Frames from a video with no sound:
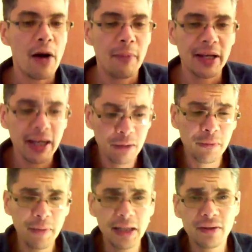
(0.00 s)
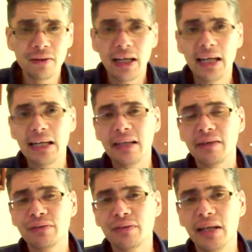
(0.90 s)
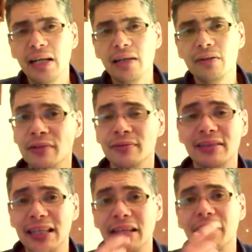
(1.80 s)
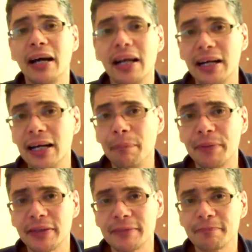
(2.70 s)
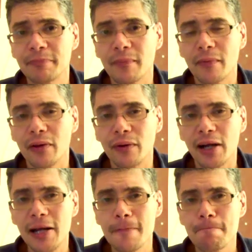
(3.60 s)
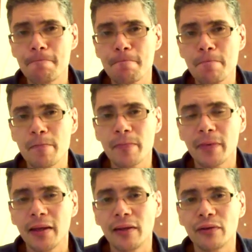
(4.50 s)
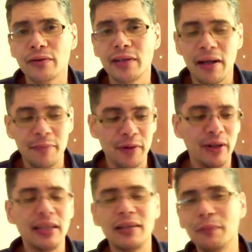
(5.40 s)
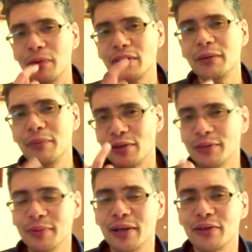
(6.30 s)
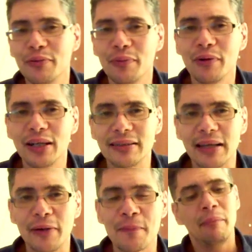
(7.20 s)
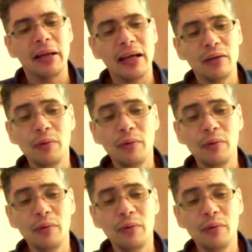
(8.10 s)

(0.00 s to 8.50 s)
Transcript: va a llegar un momento en que te va a suceder esto, se te va a caer el lápiz, ¿ok? Entonces a mí ahorita está un poco tembloroso porque estoy un poco cansado. Va a llegar un